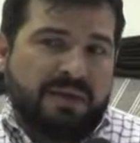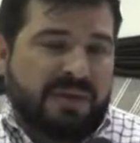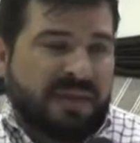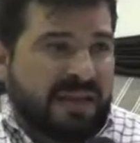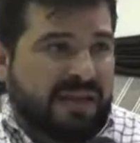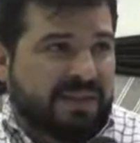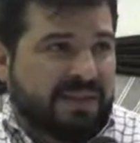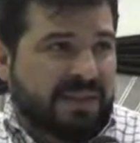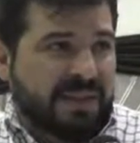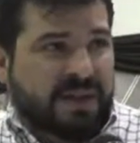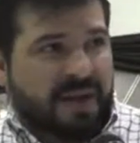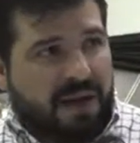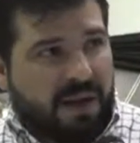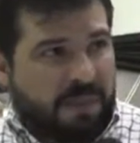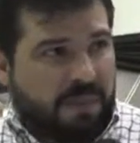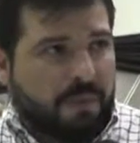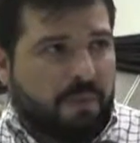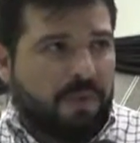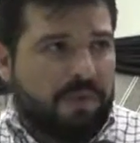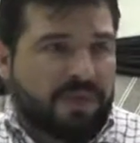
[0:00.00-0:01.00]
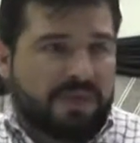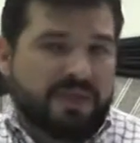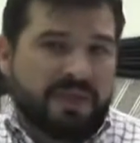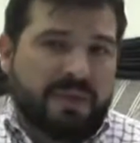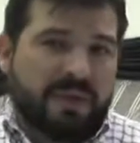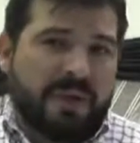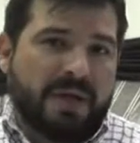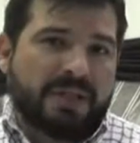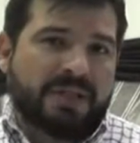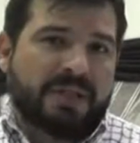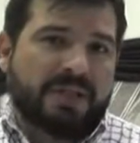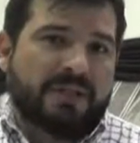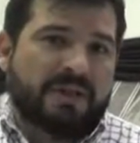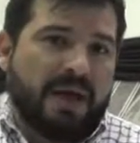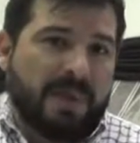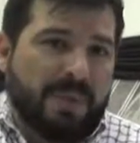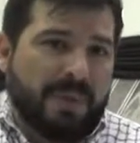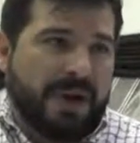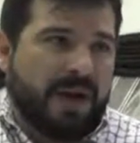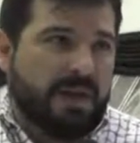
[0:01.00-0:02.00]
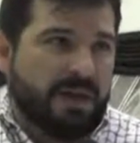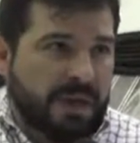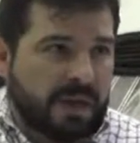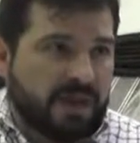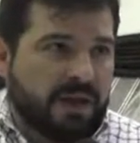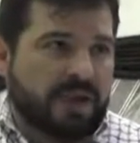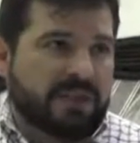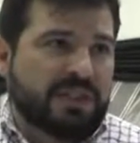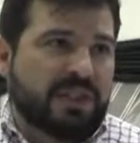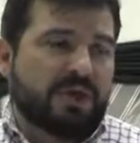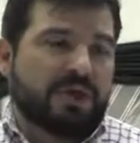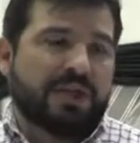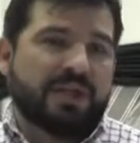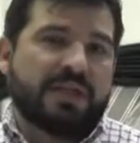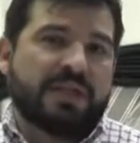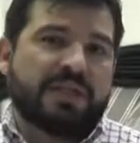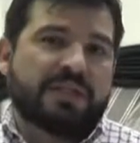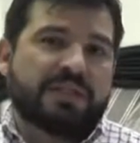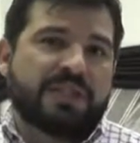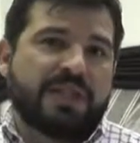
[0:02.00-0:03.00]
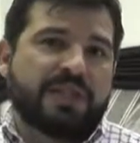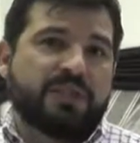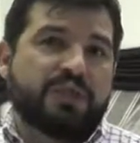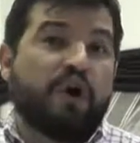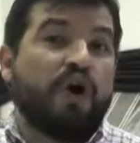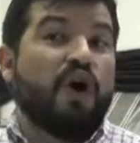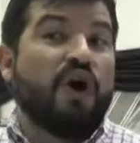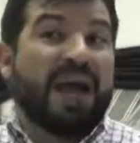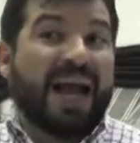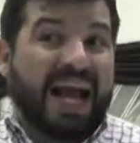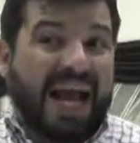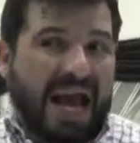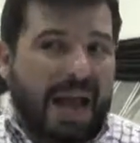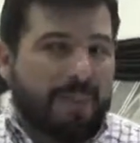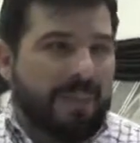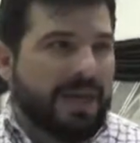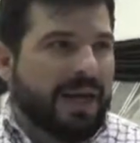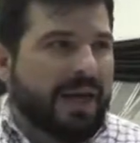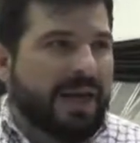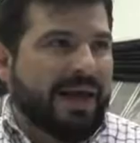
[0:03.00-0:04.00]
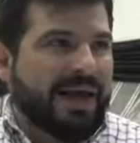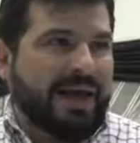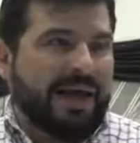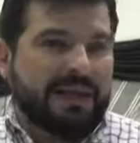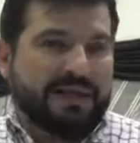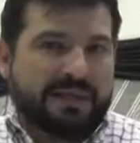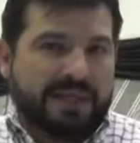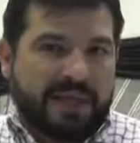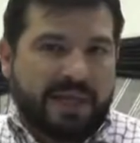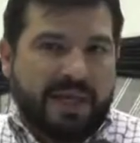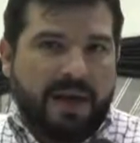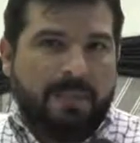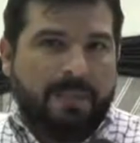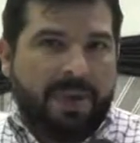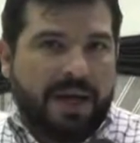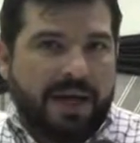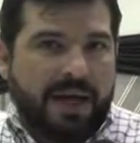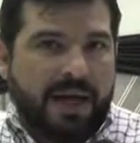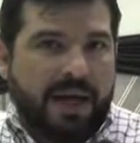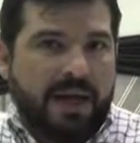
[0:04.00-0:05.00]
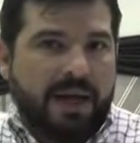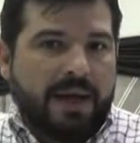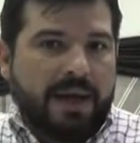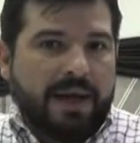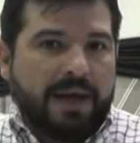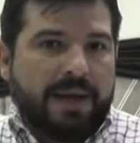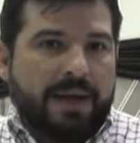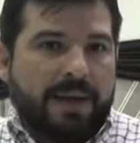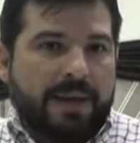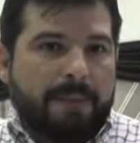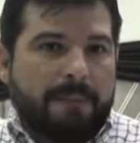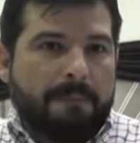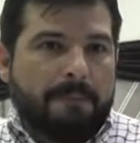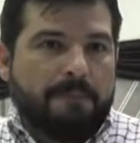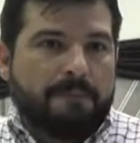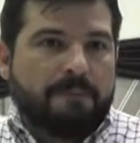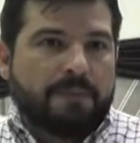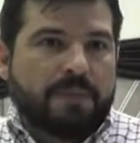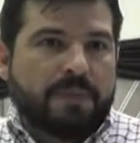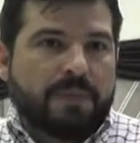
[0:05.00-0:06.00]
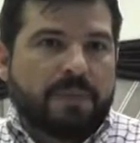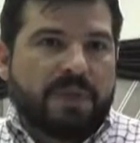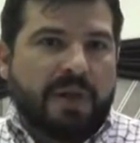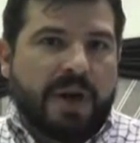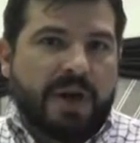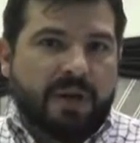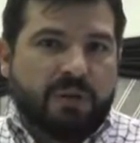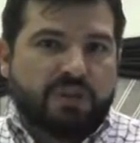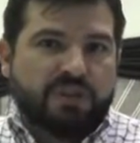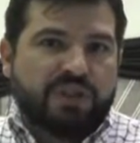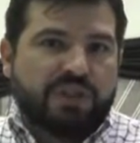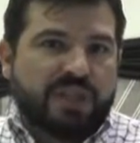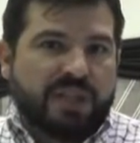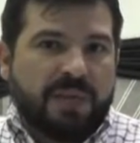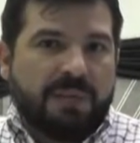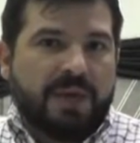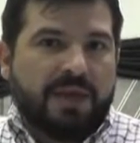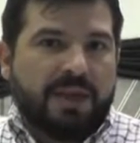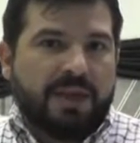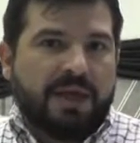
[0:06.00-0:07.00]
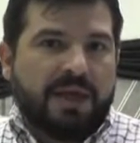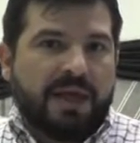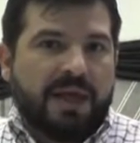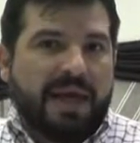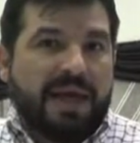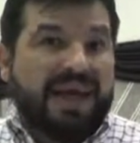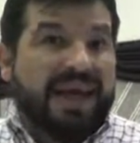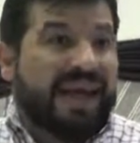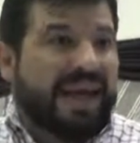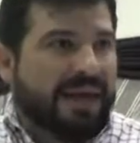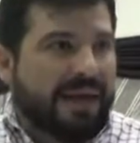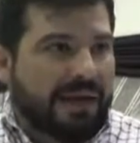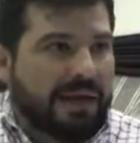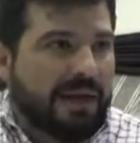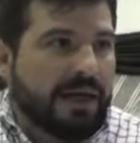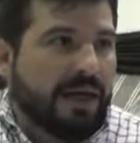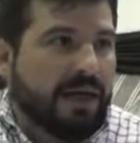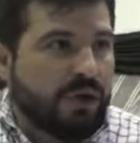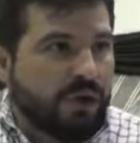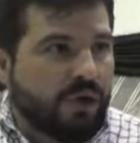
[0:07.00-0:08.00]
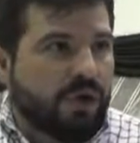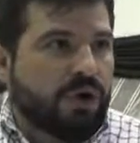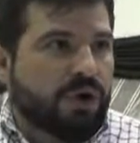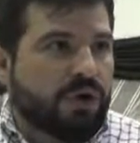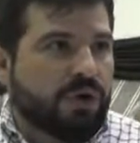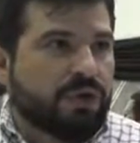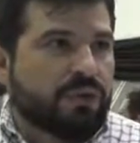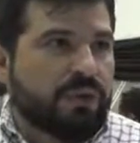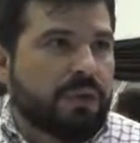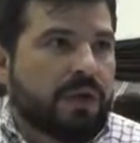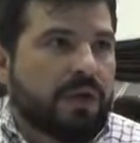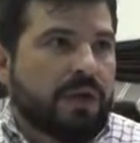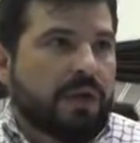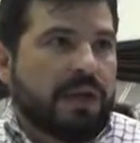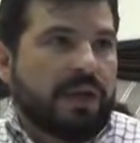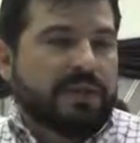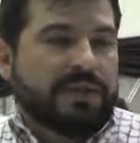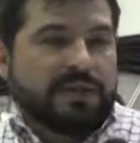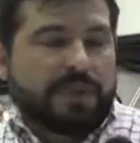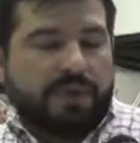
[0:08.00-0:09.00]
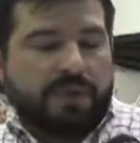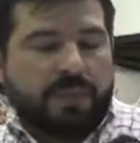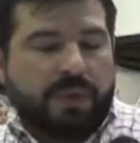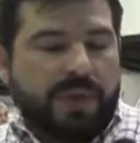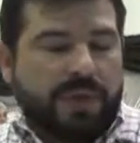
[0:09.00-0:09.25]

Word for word: trasera cuando haces marcha atrás para ver hacia dónde estás yendo, cámara delantera para em, trae un sistema de encarrilador, Así si